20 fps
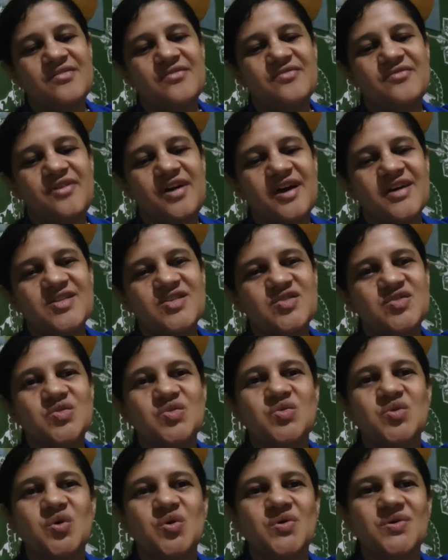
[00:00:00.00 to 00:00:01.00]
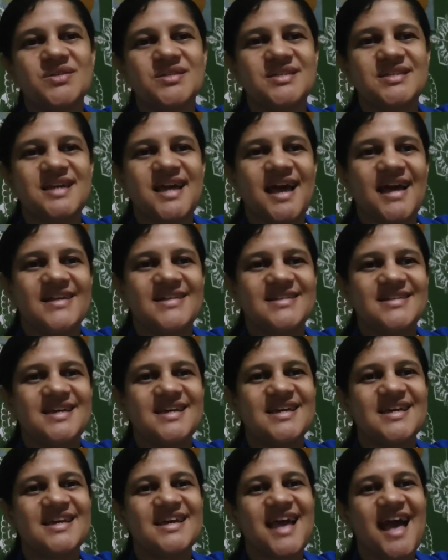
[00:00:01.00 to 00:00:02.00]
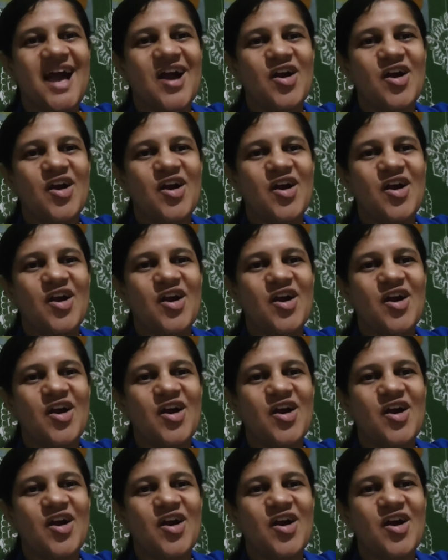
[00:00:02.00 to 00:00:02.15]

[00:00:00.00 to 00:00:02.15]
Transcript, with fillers: verso 12 a seguir.